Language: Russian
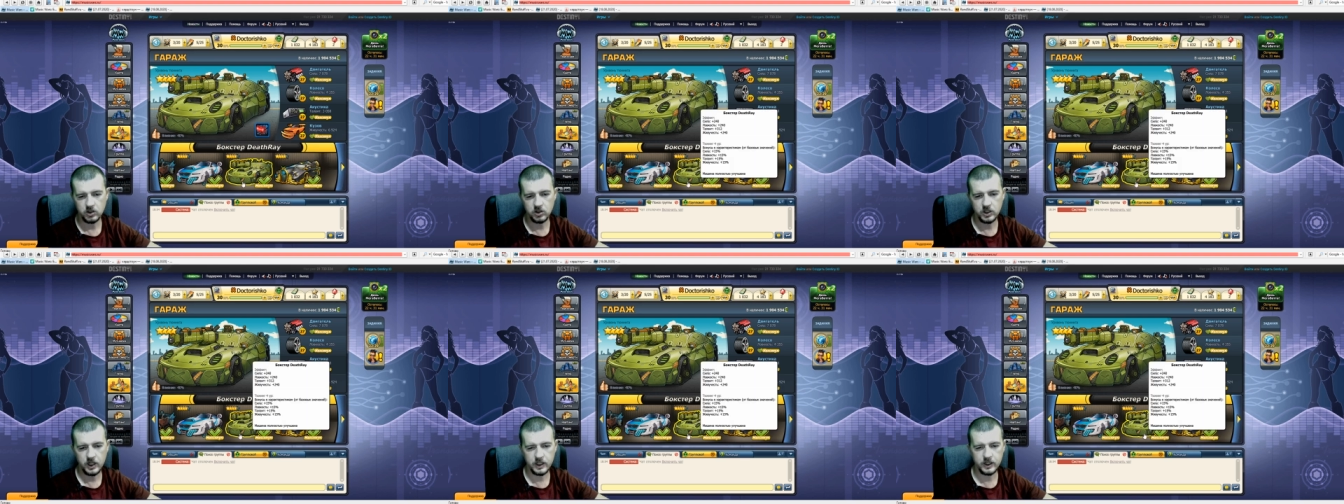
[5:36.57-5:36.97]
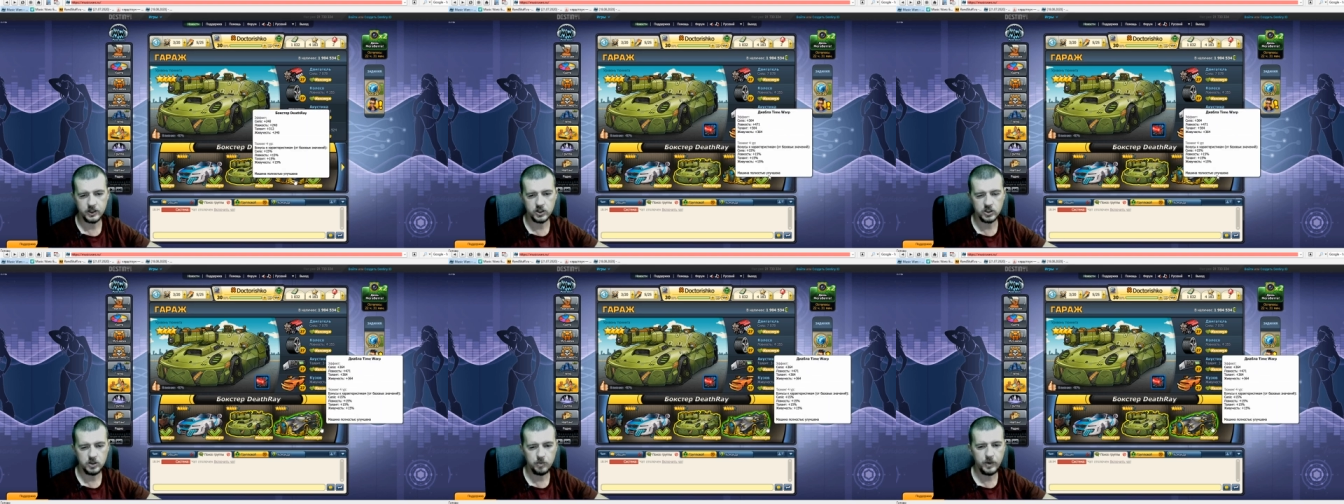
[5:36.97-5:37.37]
Жалко,
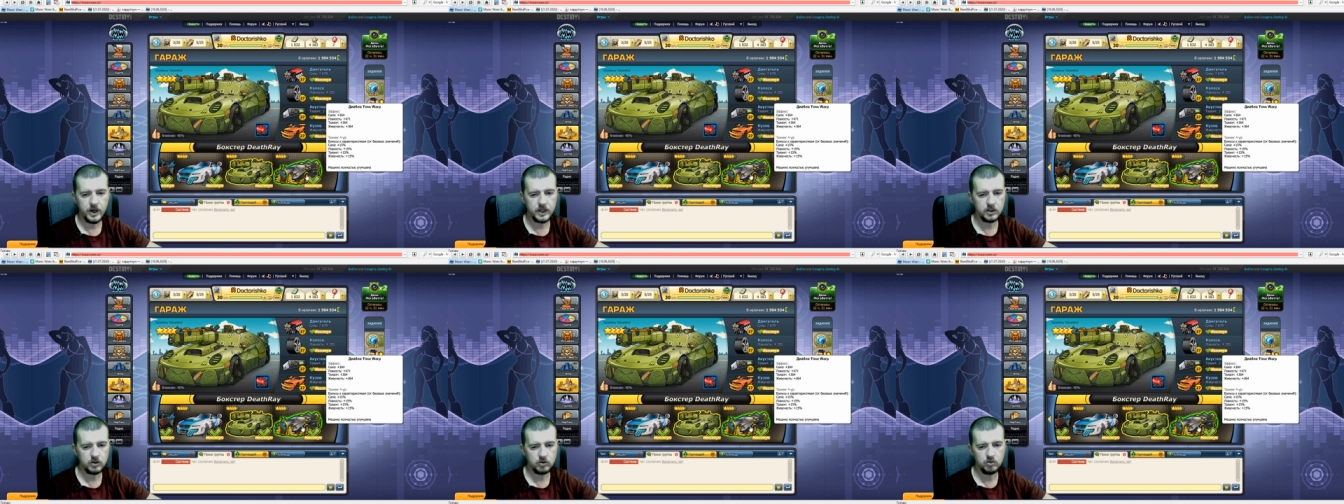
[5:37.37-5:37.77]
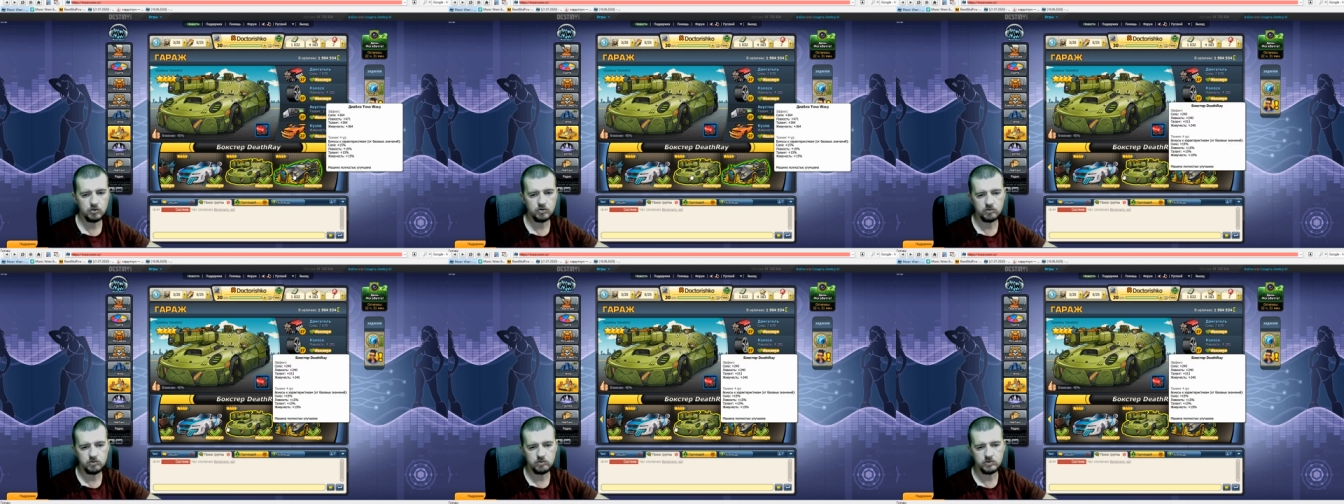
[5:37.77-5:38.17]
конечно, не пятый, но
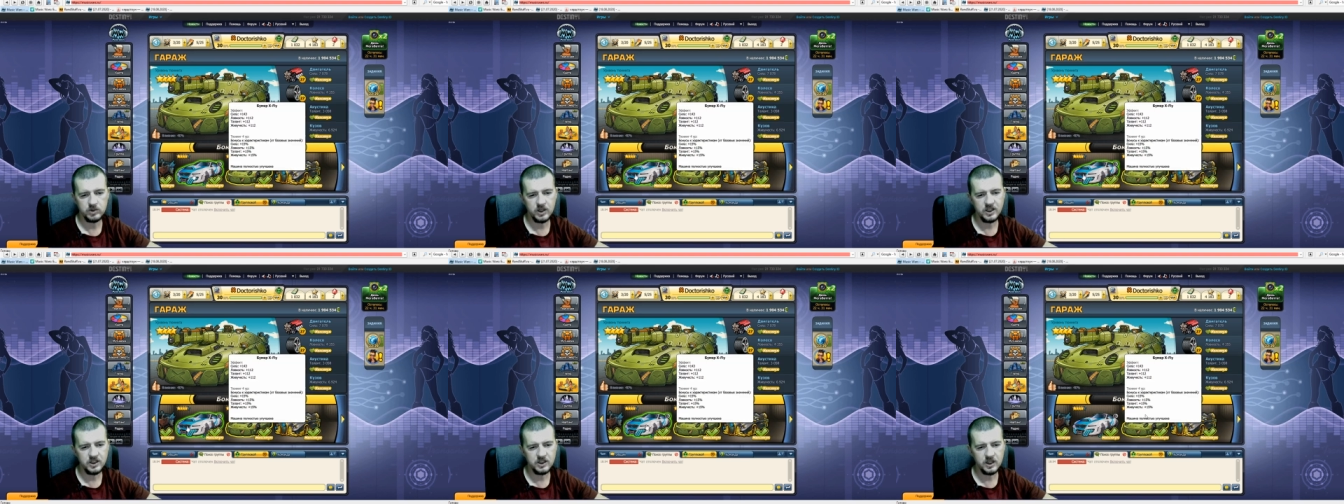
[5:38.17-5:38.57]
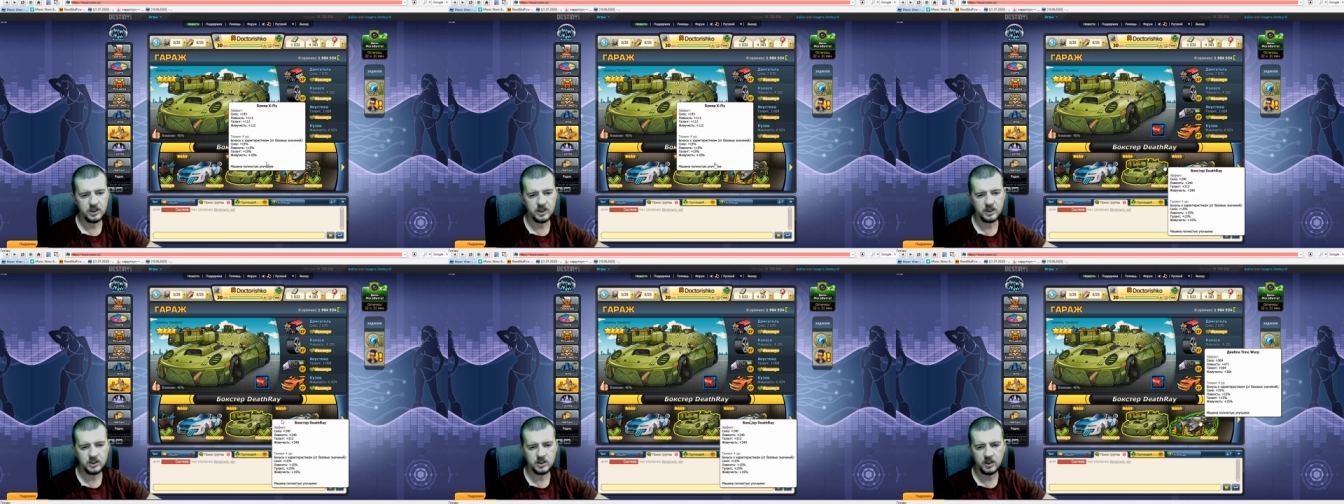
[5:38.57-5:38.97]
я не
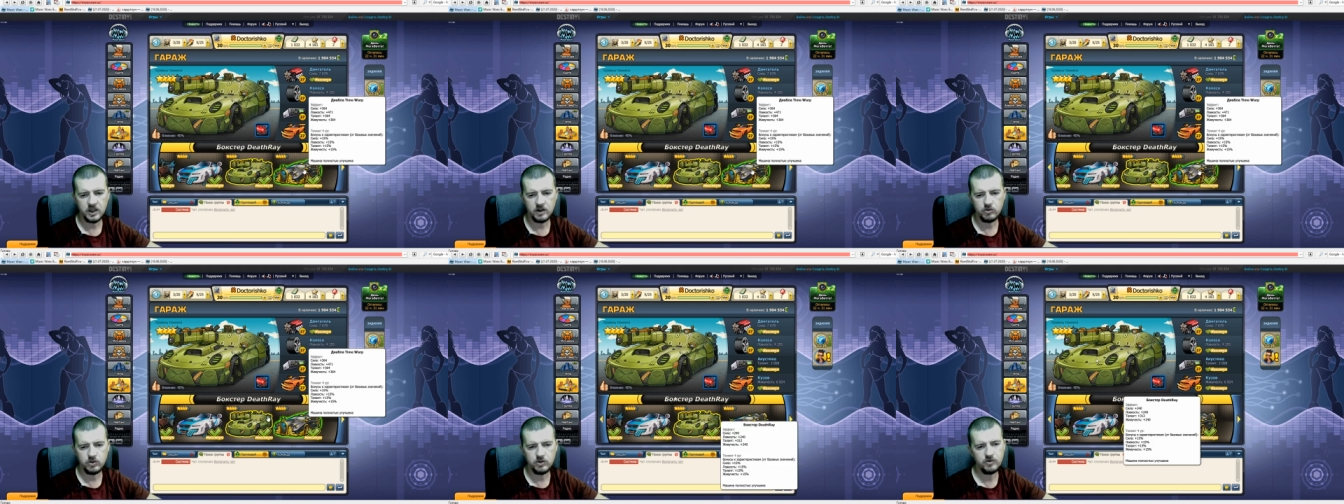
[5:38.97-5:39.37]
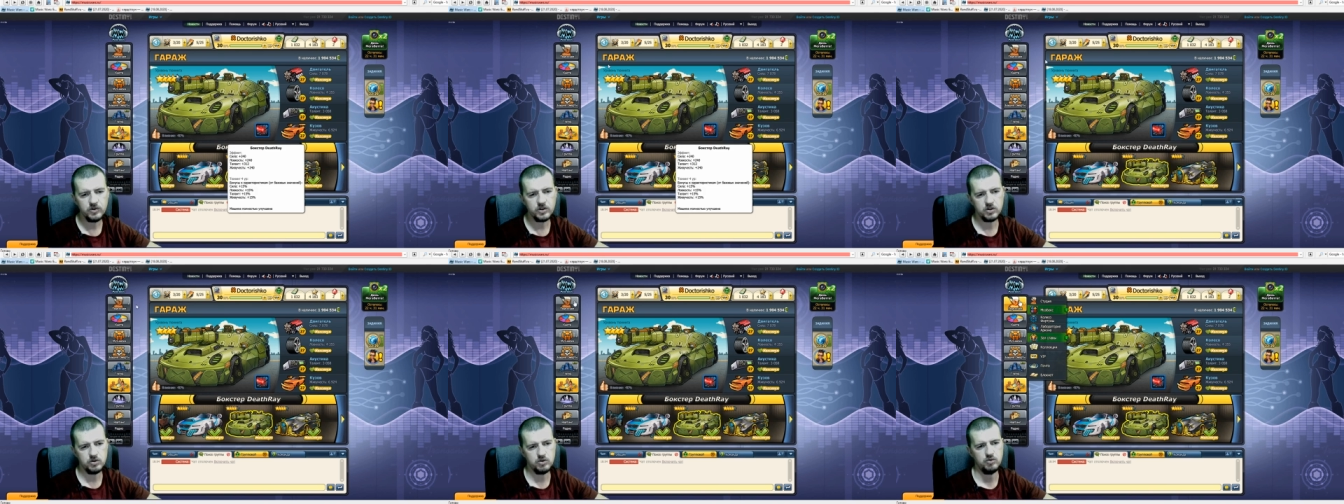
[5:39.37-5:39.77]
донатер, я его не
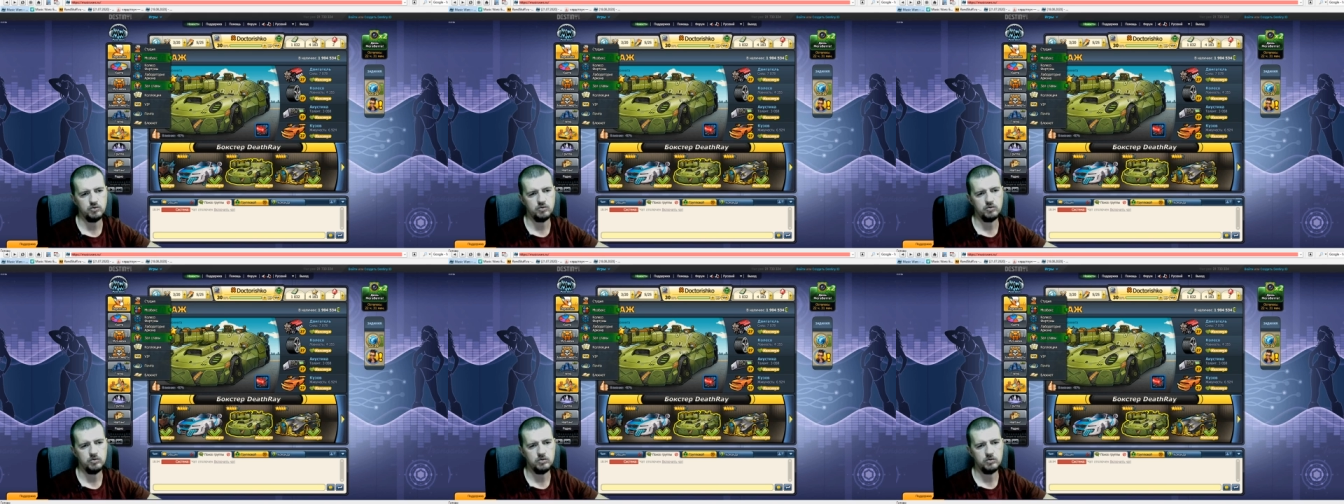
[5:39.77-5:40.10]
вытащу.